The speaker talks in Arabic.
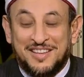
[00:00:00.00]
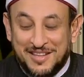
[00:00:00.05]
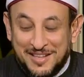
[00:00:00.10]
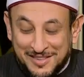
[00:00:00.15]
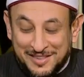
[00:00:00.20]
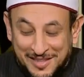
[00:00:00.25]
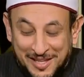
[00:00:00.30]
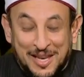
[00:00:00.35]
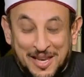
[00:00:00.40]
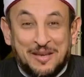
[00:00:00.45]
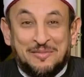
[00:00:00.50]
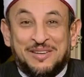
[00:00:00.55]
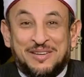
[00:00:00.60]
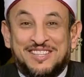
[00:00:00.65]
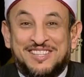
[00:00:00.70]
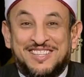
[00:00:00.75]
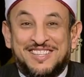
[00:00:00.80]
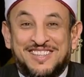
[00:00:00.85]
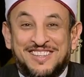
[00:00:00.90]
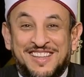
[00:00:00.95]
انت اللي
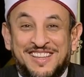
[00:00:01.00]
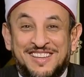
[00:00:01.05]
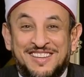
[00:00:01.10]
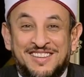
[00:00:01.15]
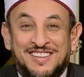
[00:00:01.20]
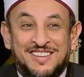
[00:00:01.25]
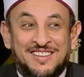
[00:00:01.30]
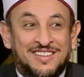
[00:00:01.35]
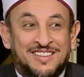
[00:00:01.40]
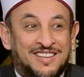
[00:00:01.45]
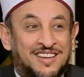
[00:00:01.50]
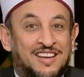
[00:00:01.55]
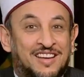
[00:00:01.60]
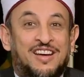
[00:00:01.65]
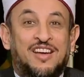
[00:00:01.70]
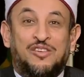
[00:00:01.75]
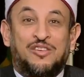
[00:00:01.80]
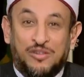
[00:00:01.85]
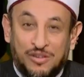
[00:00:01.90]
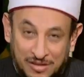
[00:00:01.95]
عملت كده خطك
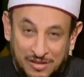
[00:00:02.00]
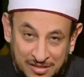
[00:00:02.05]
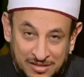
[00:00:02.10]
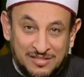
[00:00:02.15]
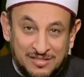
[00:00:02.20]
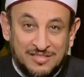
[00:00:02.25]
قال له اه